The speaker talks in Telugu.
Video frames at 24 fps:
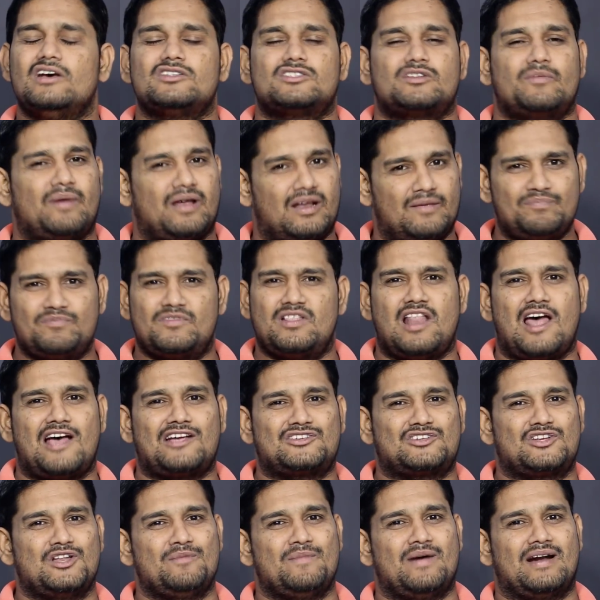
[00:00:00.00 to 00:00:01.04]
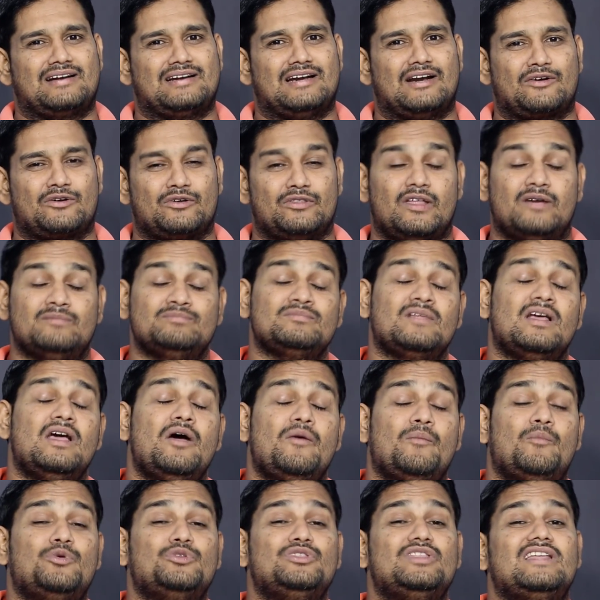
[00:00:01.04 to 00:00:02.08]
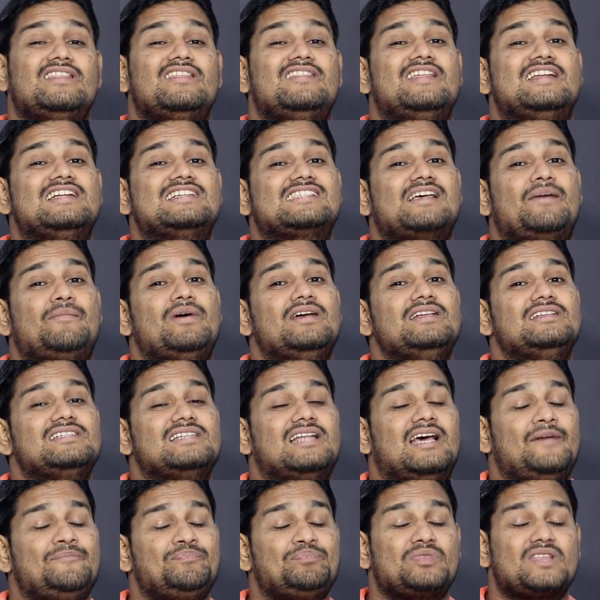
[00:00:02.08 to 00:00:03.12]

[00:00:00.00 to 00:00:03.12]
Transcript: సో మనం లాస్ట్లో మాట్లాడుకుందాం ముందైతే దీనికి సంబంధించిన